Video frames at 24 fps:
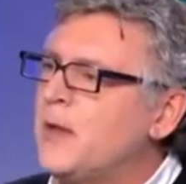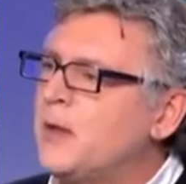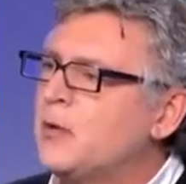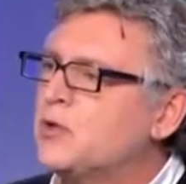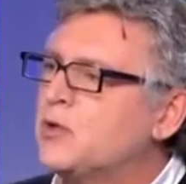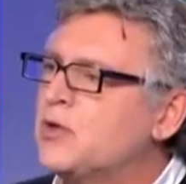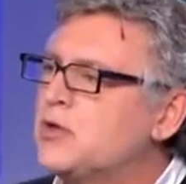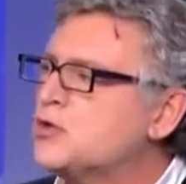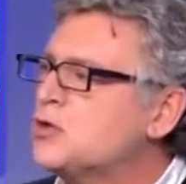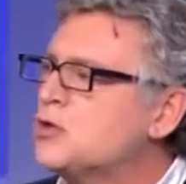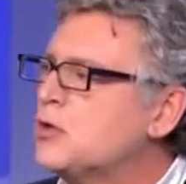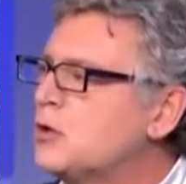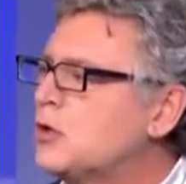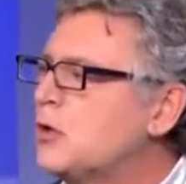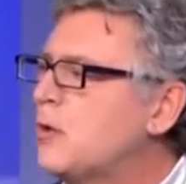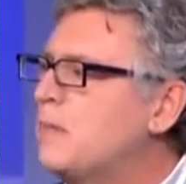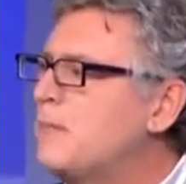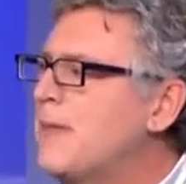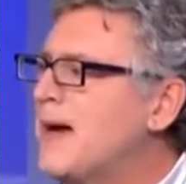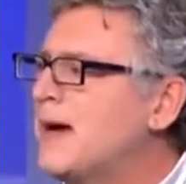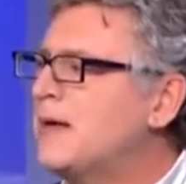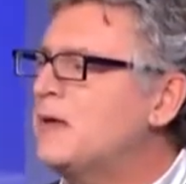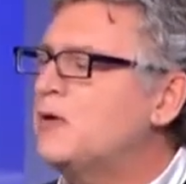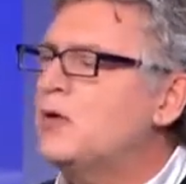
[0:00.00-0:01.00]
Que des gens comme
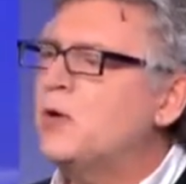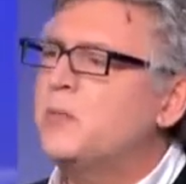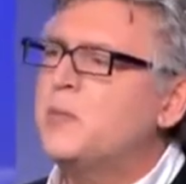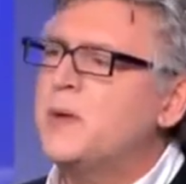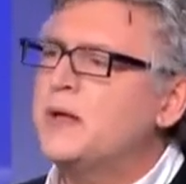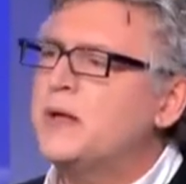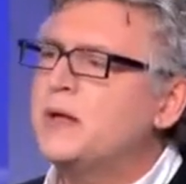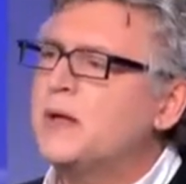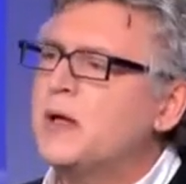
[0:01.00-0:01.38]
Marine Le Pen, un